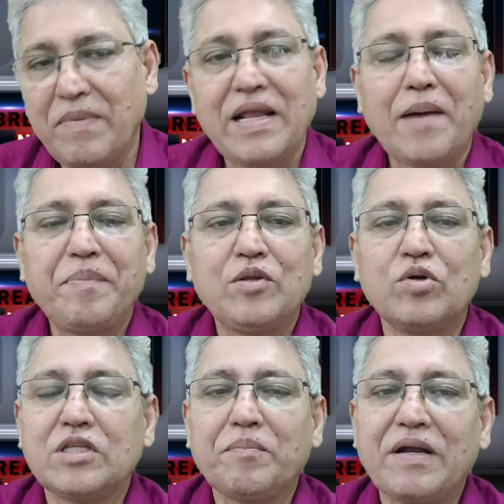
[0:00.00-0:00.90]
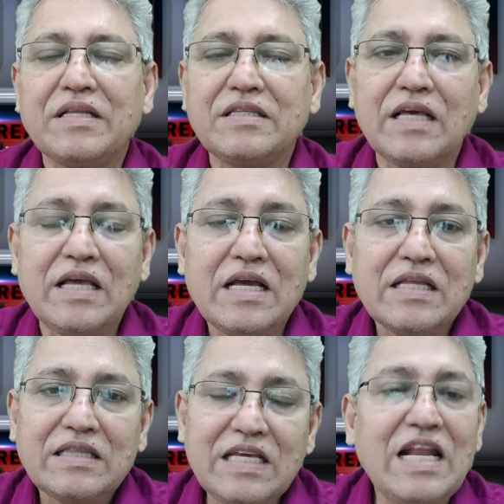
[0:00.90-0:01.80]
মানে আপনি ধরতে পারেন যে
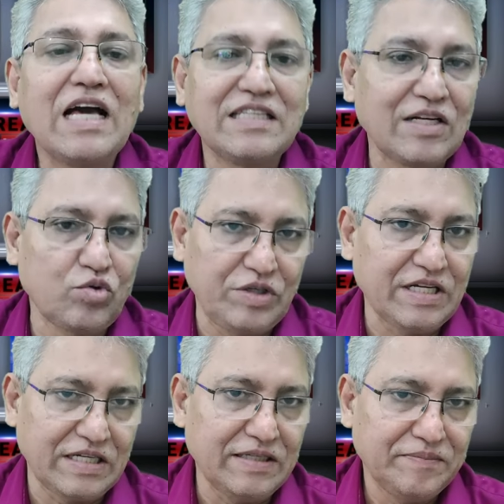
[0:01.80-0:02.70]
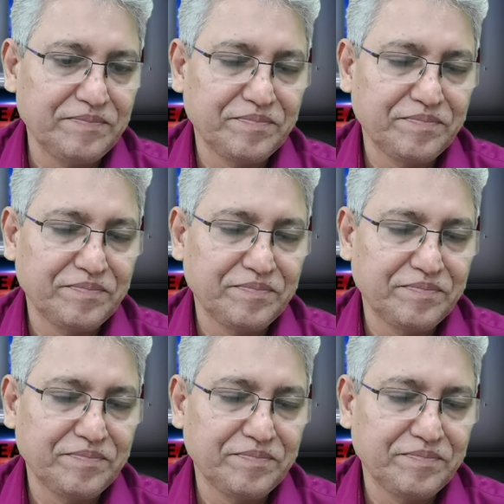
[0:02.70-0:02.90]
তিন হাজার কোটি টাকা